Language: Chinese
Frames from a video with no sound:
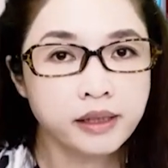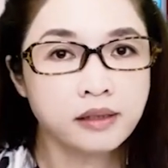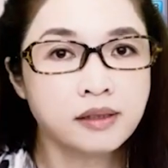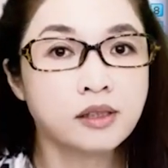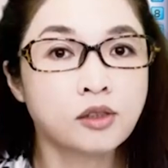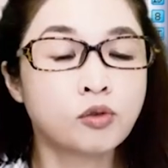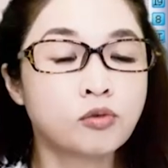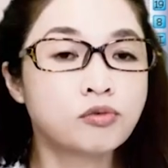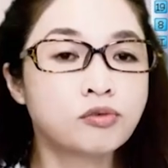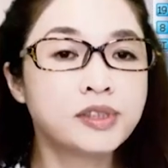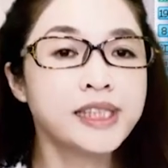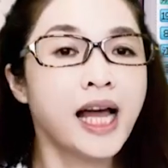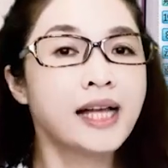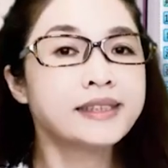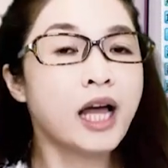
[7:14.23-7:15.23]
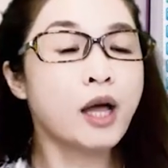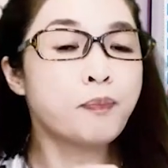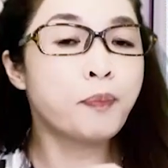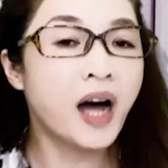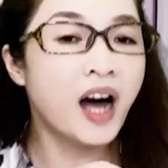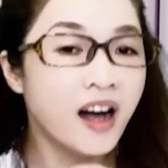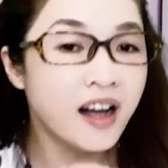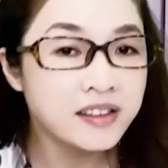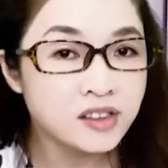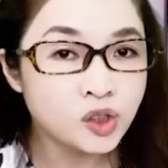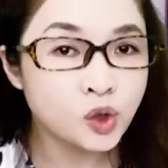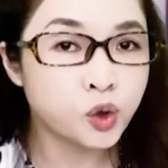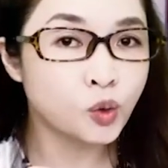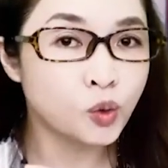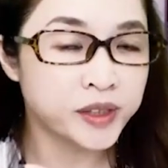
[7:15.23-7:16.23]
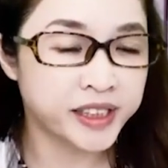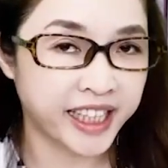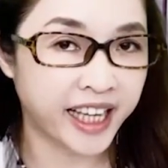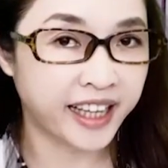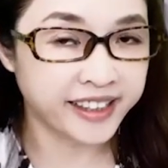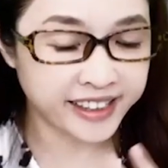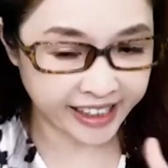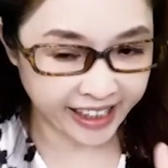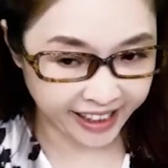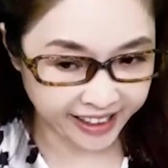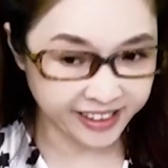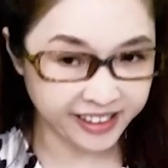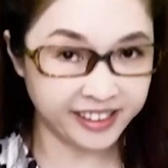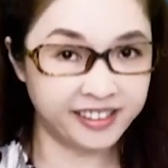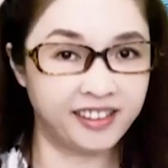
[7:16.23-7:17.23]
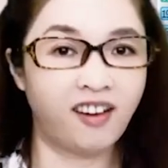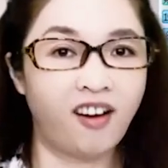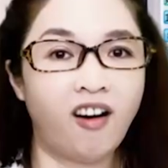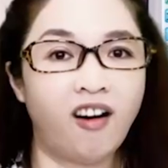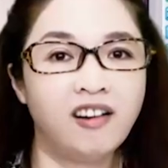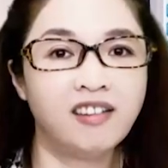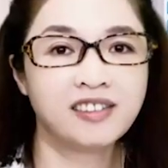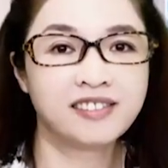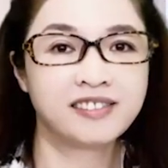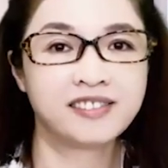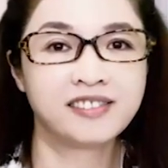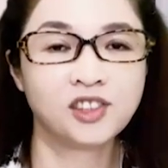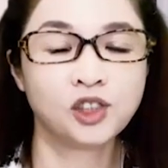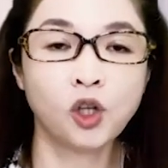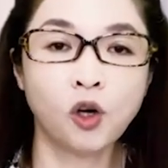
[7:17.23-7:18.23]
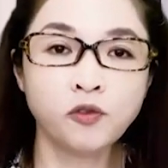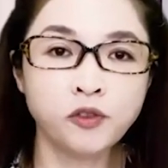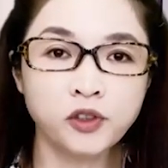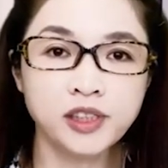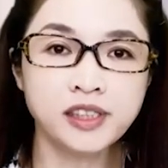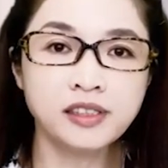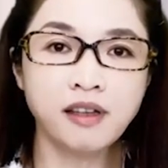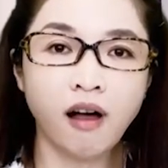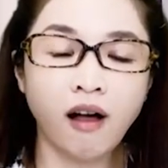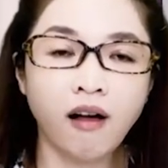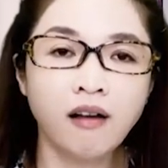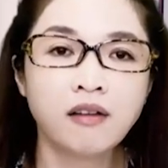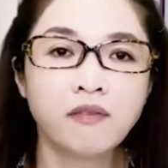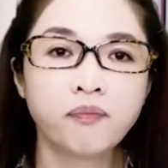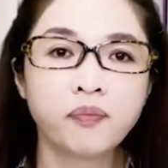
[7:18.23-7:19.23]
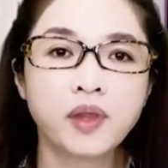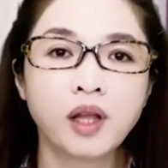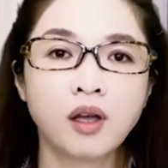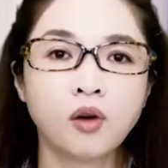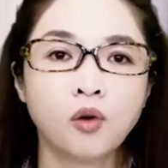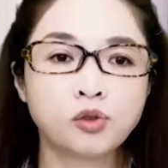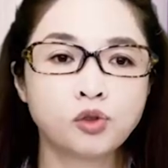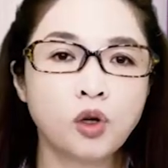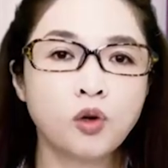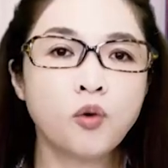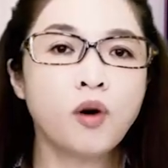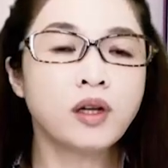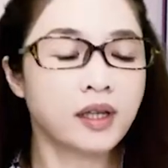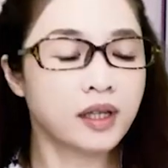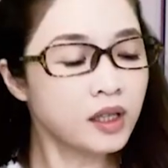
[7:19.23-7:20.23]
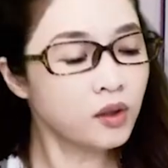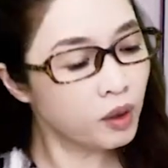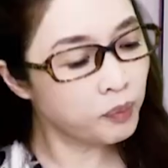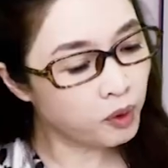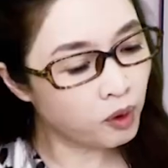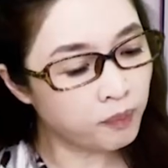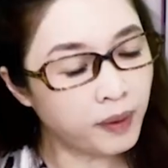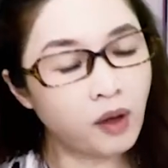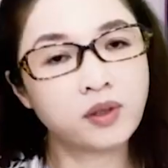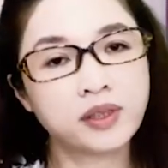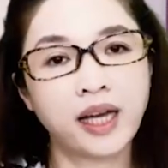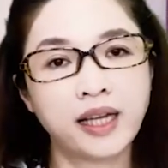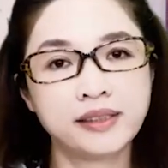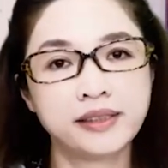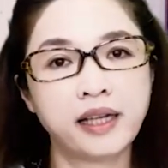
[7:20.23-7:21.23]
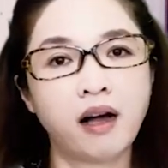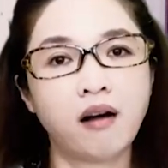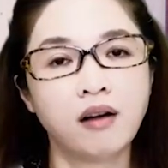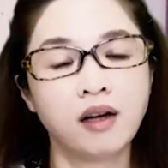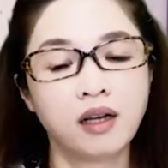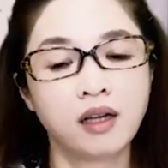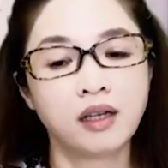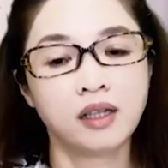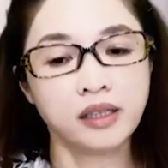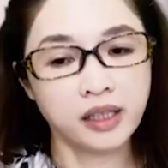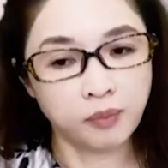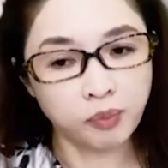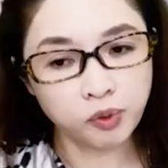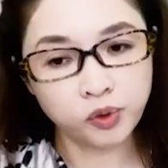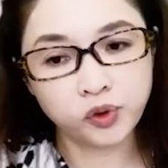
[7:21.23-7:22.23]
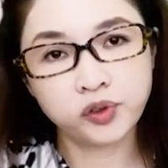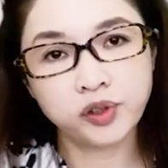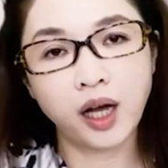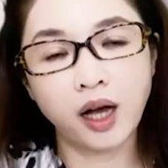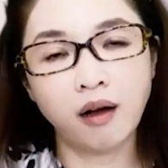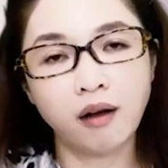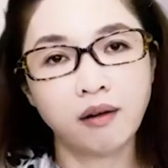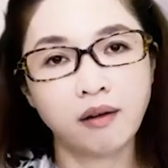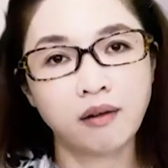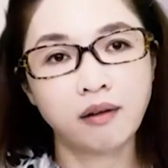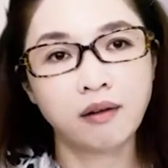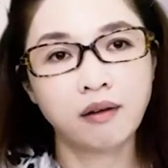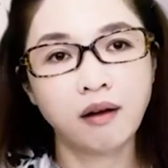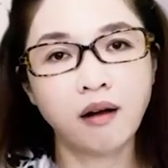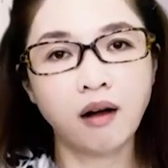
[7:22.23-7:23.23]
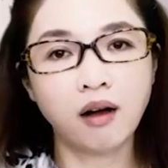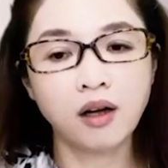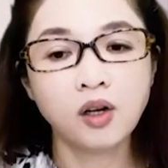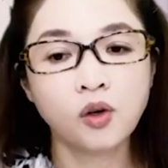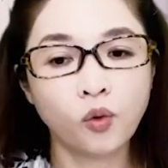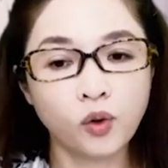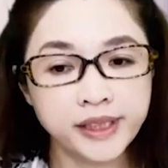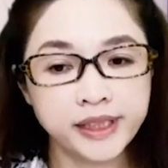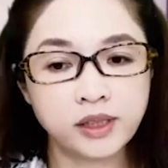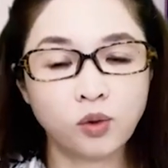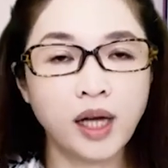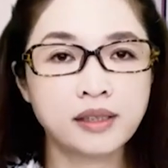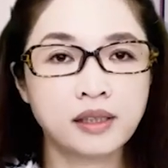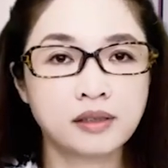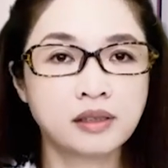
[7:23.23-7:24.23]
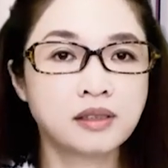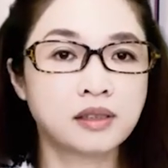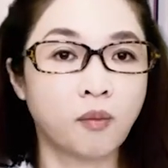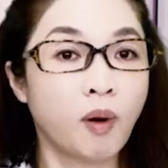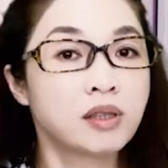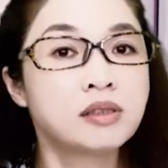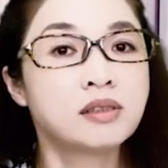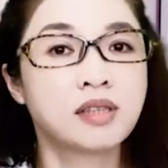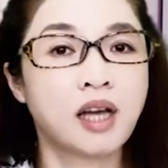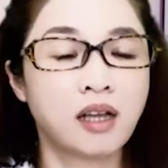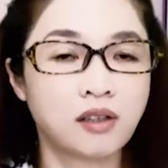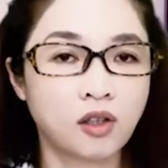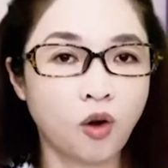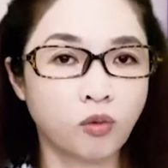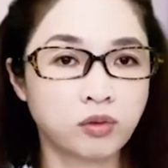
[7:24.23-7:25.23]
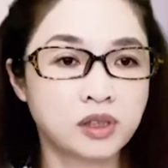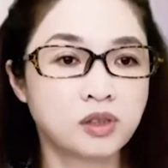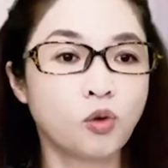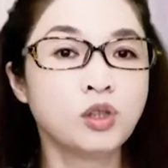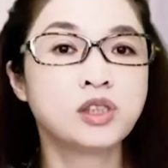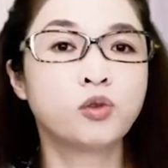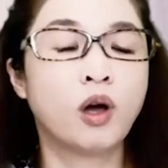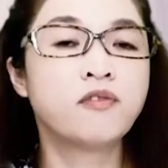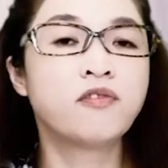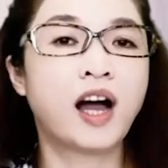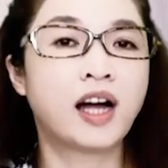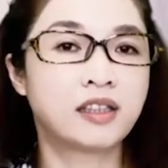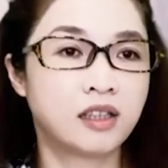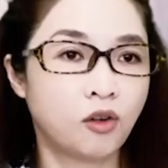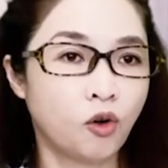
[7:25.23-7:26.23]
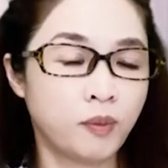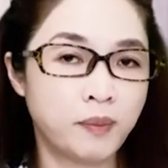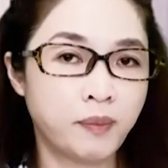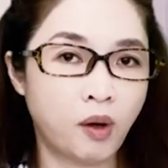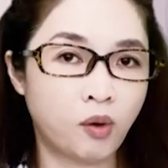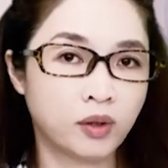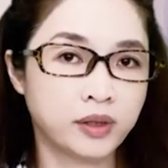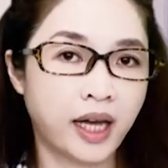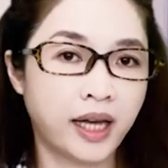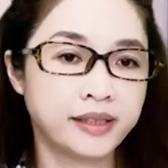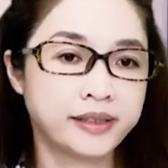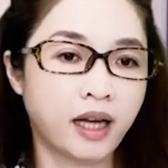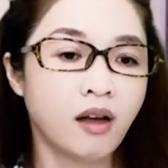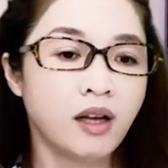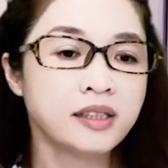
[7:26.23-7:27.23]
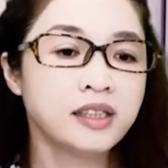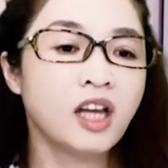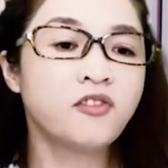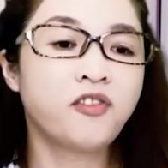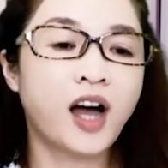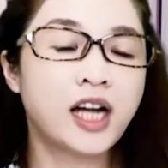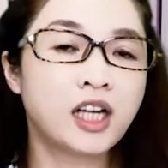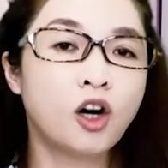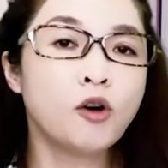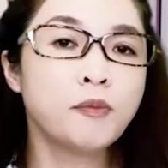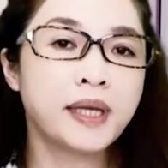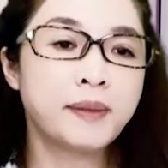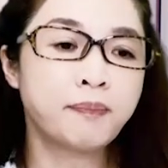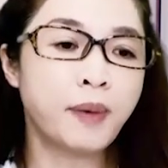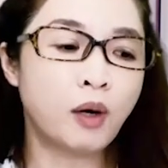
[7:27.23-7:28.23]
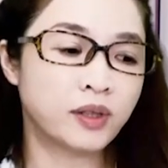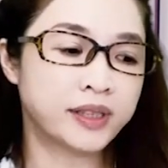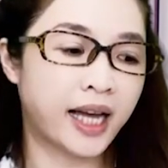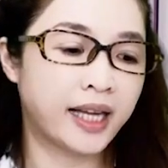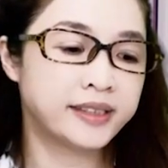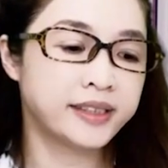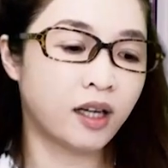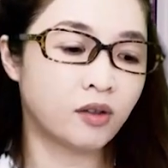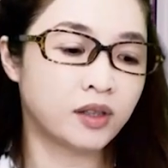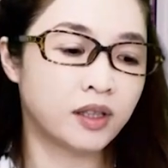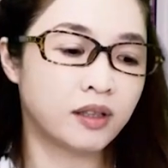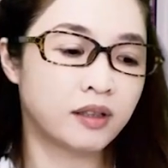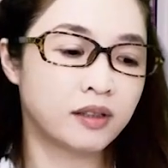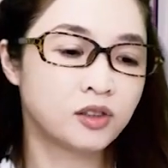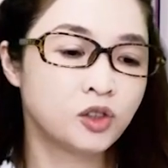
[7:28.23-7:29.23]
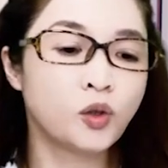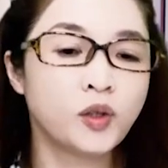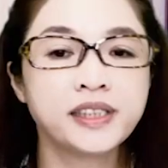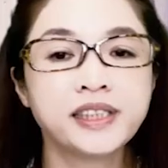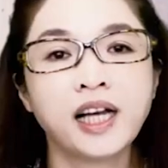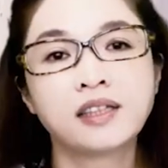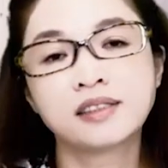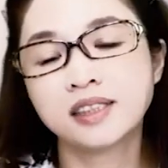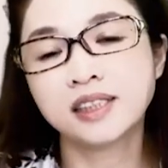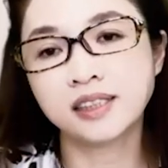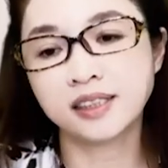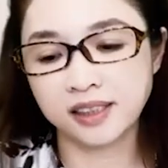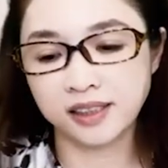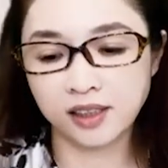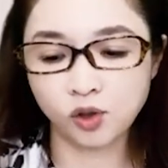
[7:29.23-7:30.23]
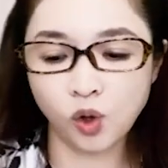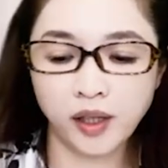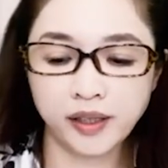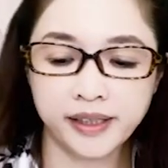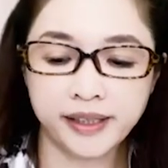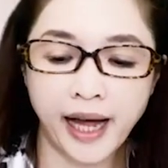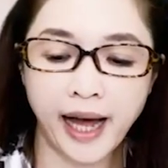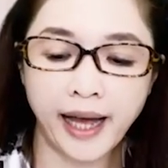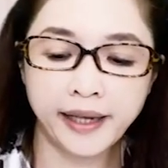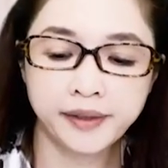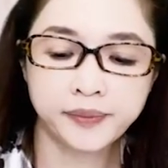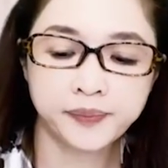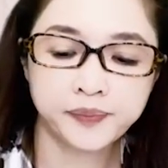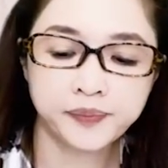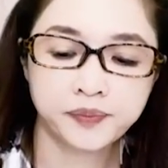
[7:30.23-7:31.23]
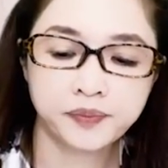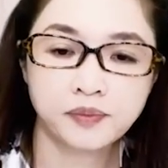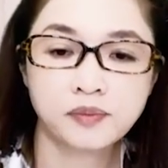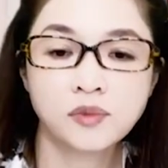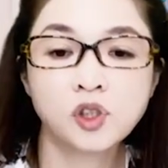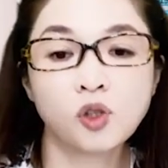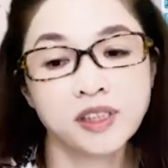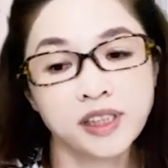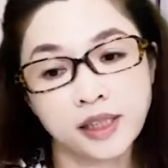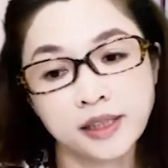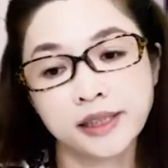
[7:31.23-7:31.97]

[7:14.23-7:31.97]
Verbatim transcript: 是股价在喷出前给你的哦。重复一次哦，我说过了，各位不用帮我抬轿，也不需要。好，我喜欢的是什么？市场的共识，我喜欢法人后面帮我抬轿。那法人后面帮我抬轿呢，就会像近期的创意来，为